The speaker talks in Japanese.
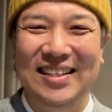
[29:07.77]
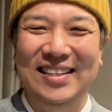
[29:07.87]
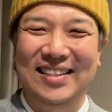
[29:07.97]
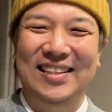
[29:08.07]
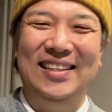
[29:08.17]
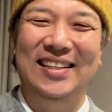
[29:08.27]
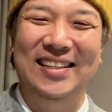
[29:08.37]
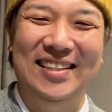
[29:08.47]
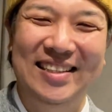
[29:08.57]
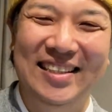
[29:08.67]
は
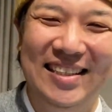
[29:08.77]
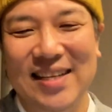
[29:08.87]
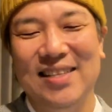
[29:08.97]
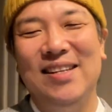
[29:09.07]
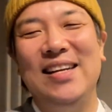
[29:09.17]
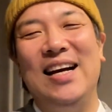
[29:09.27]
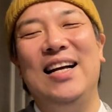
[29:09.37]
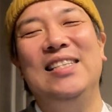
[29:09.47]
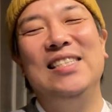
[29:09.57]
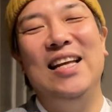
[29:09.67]
い、そんな
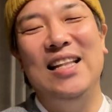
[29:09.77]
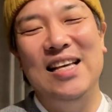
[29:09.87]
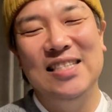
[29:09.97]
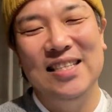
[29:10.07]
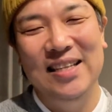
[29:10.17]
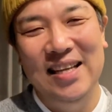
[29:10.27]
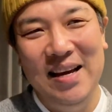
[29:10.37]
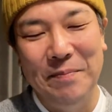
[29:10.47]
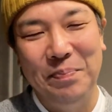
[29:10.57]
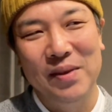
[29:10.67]
感じでです
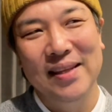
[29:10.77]
ね